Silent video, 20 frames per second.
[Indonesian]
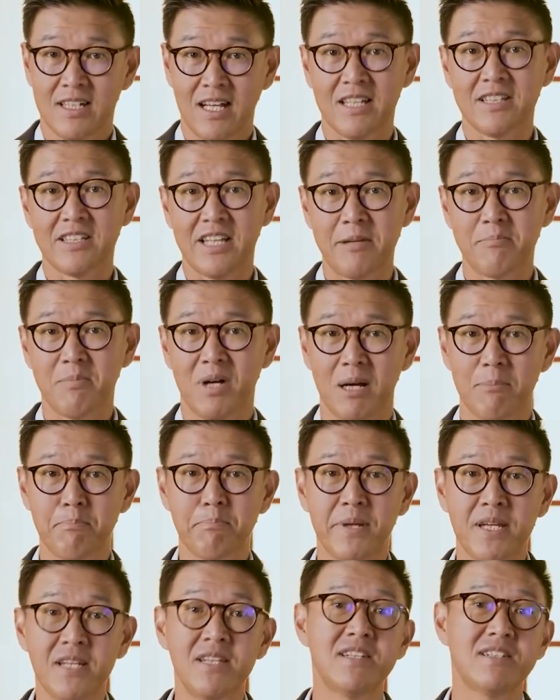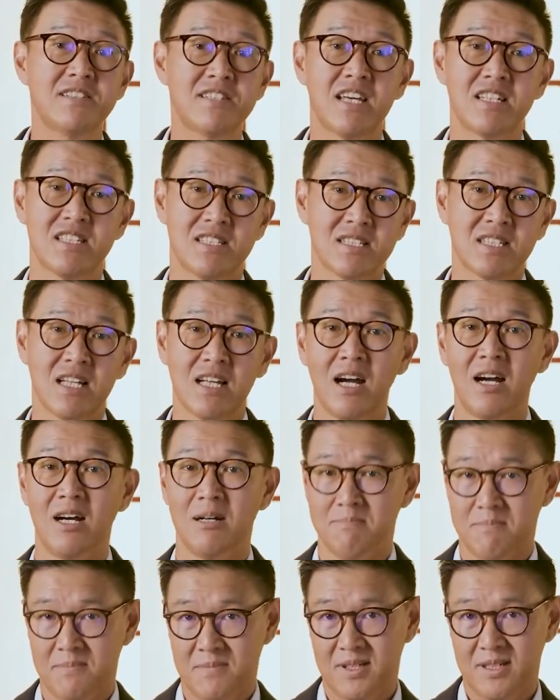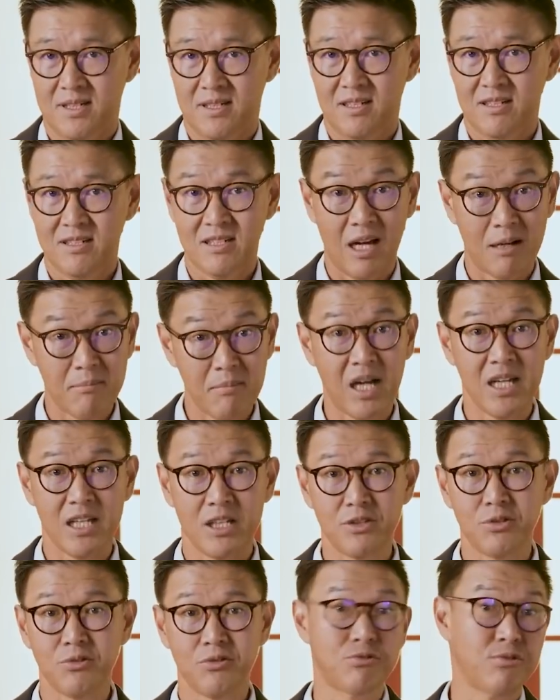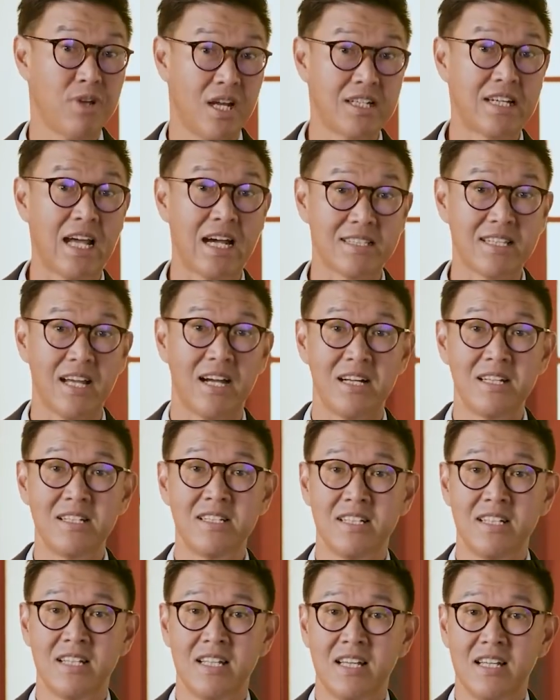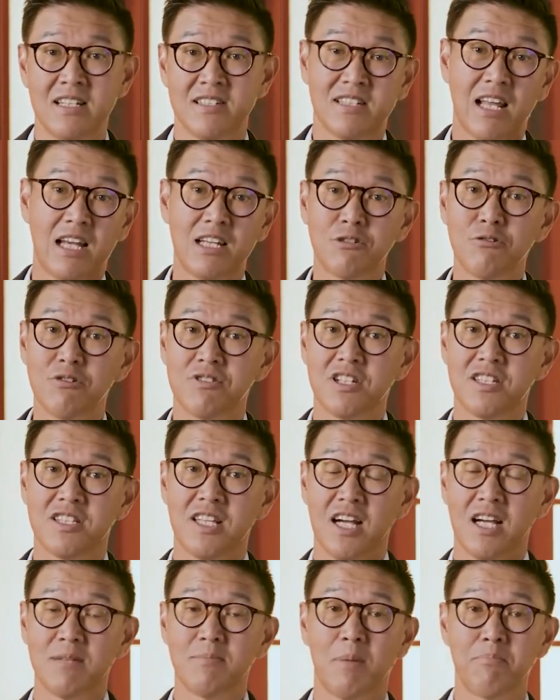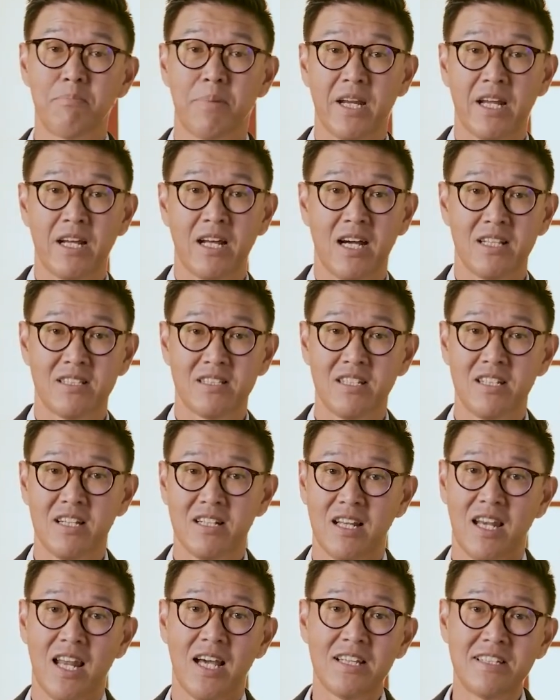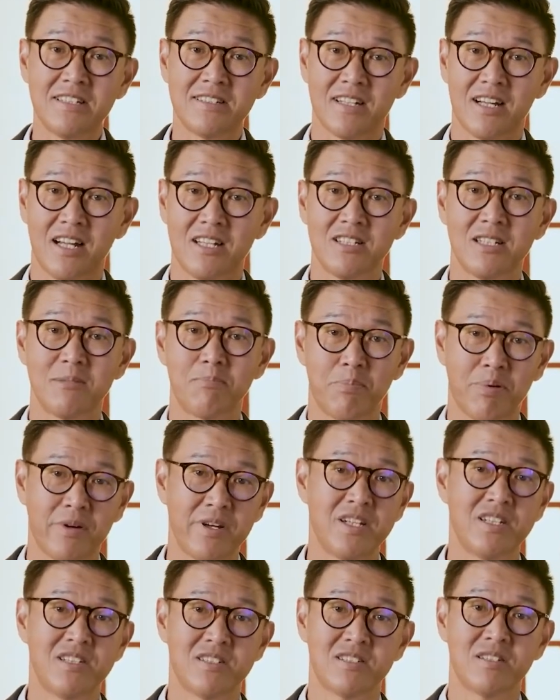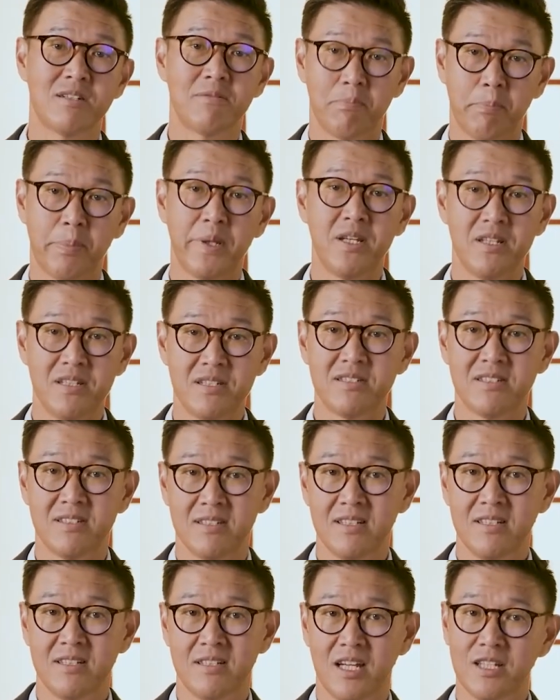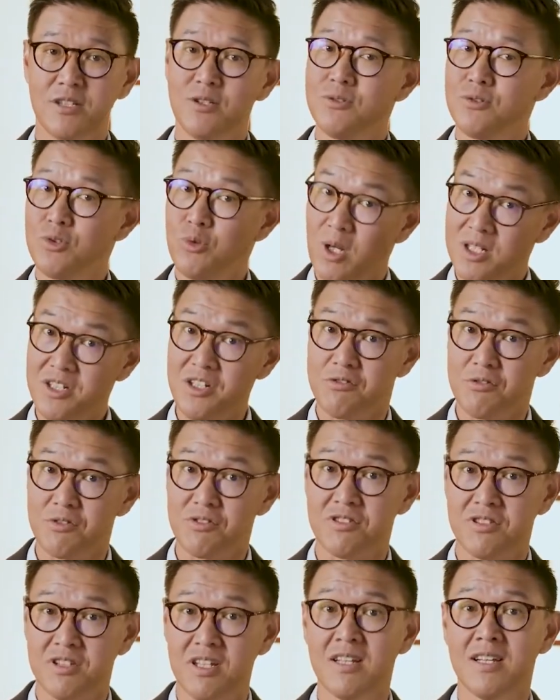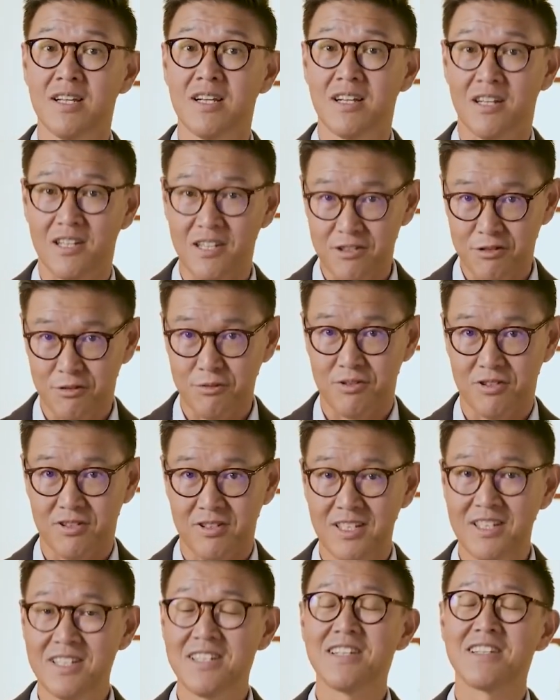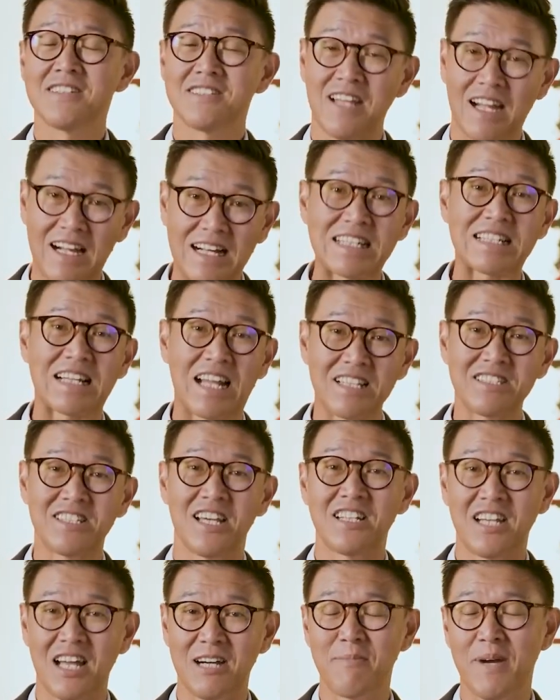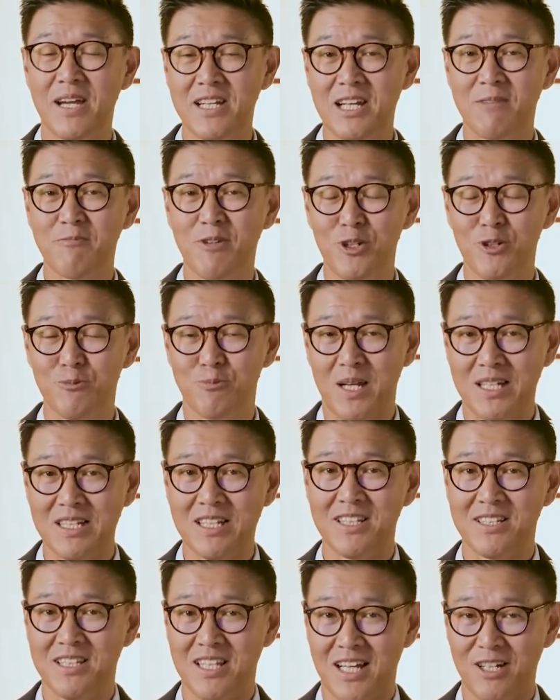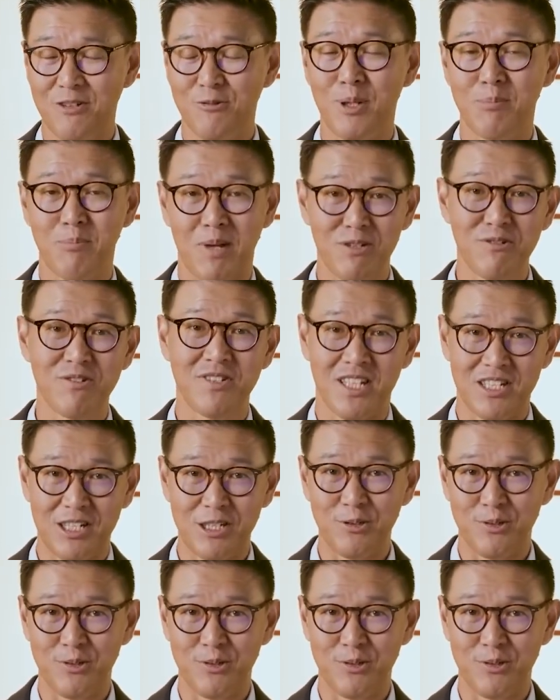dengan tema Peace has come, damai itu sudah datang. Sekaligus kita akan memperingati kelahiran The Prince of Peace, yaitu Tuhan Yesus Kristus, Sang Raja Damai dalam kehidupan kita, umat manusia